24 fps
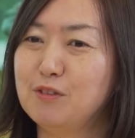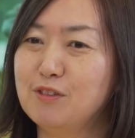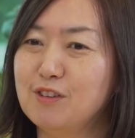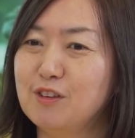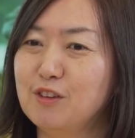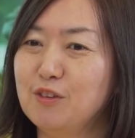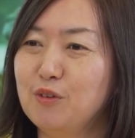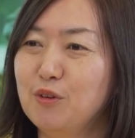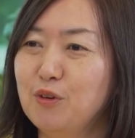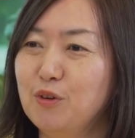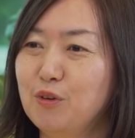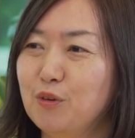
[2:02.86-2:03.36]
あ、う
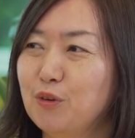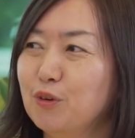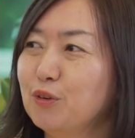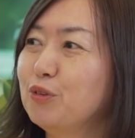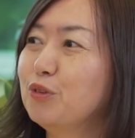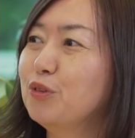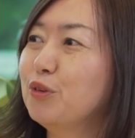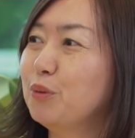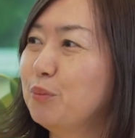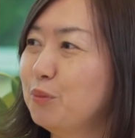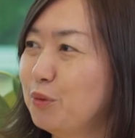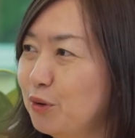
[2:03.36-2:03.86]
ちの
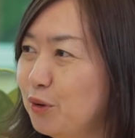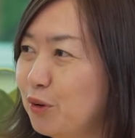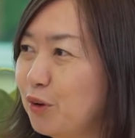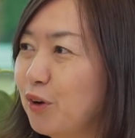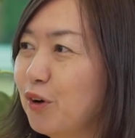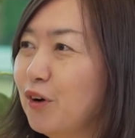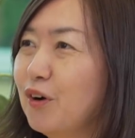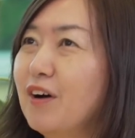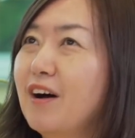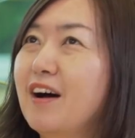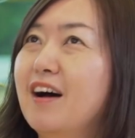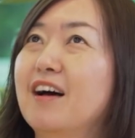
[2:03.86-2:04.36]
夫
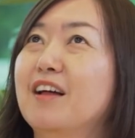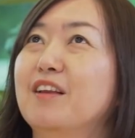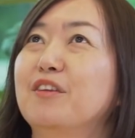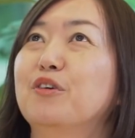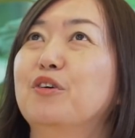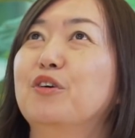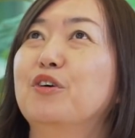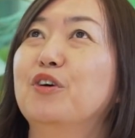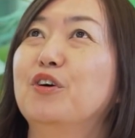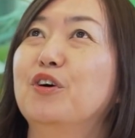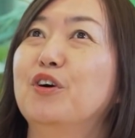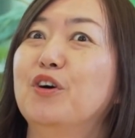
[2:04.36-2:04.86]
も、うん、あ
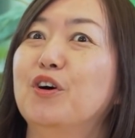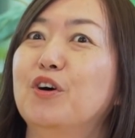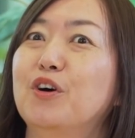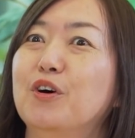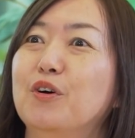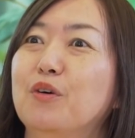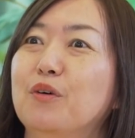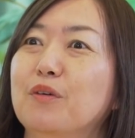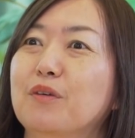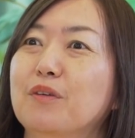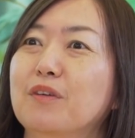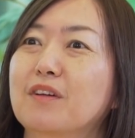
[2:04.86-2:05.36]

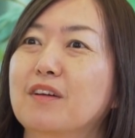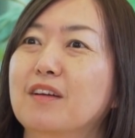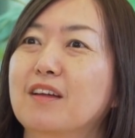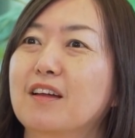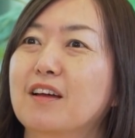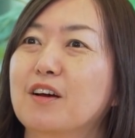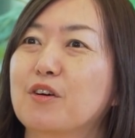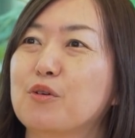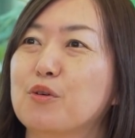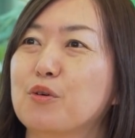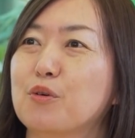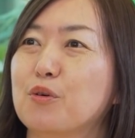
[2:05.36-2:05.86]
の
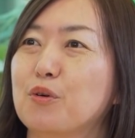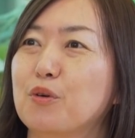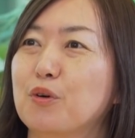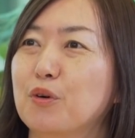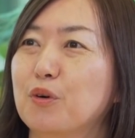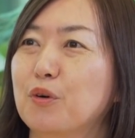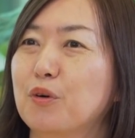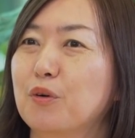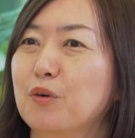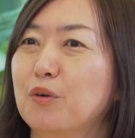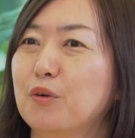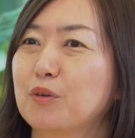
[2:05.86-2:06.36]
結構
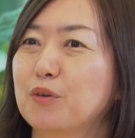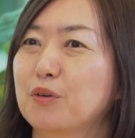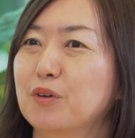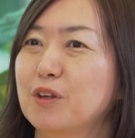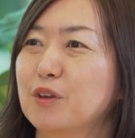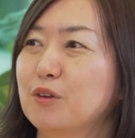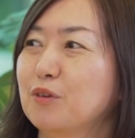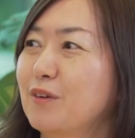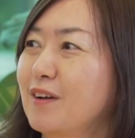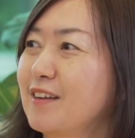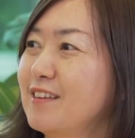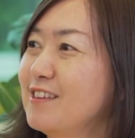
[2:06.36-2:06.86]
こう本
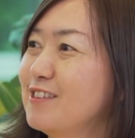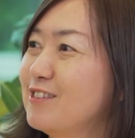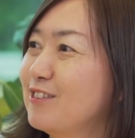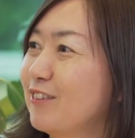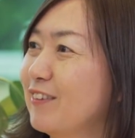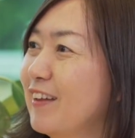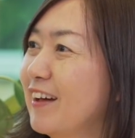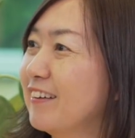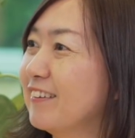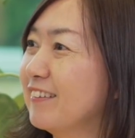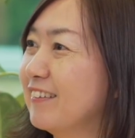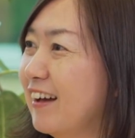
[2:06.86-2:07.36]
当に
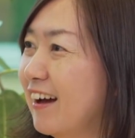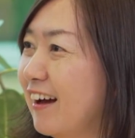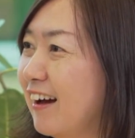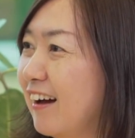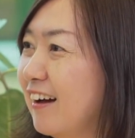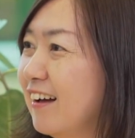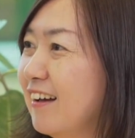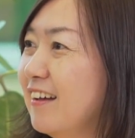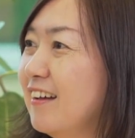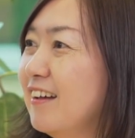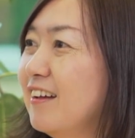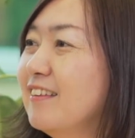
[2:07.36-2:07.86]
トラディショナル
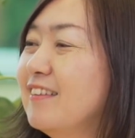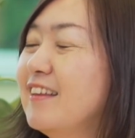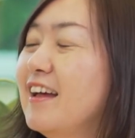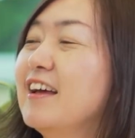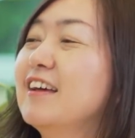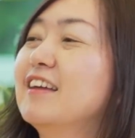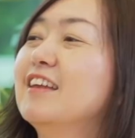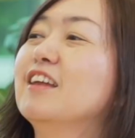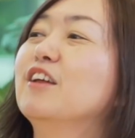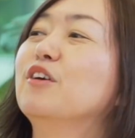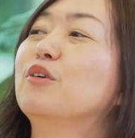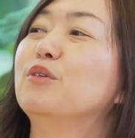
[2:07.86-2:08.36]
な
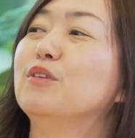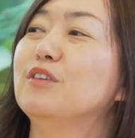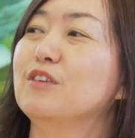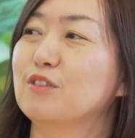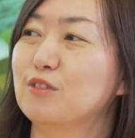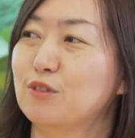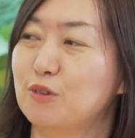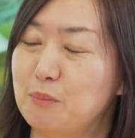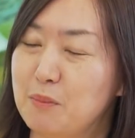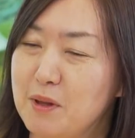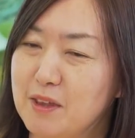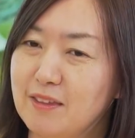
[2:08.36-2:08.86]
大企業
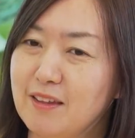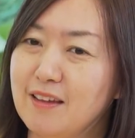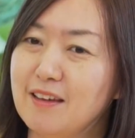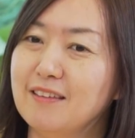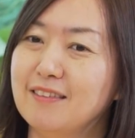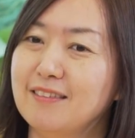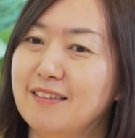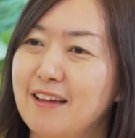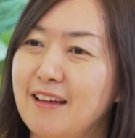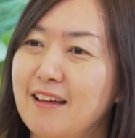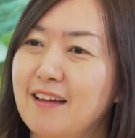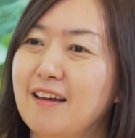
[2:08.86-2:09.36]
に勤め
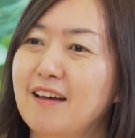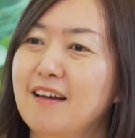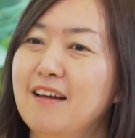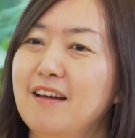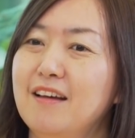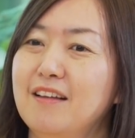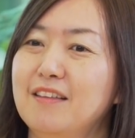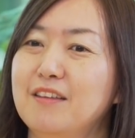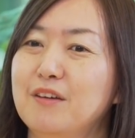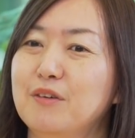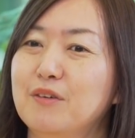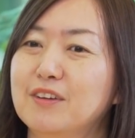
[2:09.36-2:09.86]
ていて
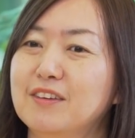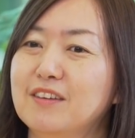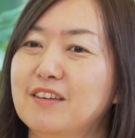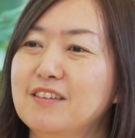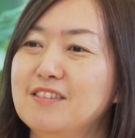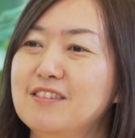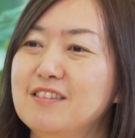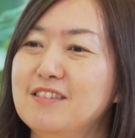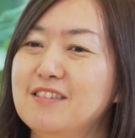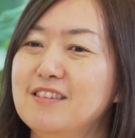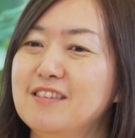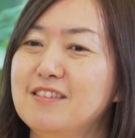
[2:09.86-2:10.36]
で
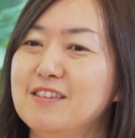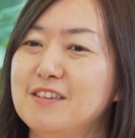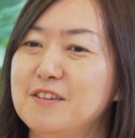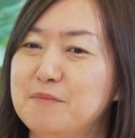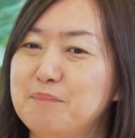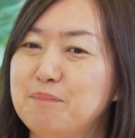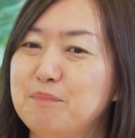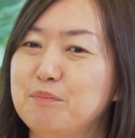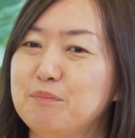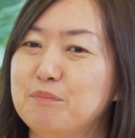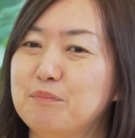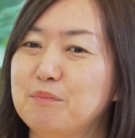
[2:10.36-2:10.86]
私自
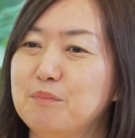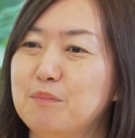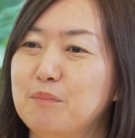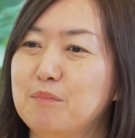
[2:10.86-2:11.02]
身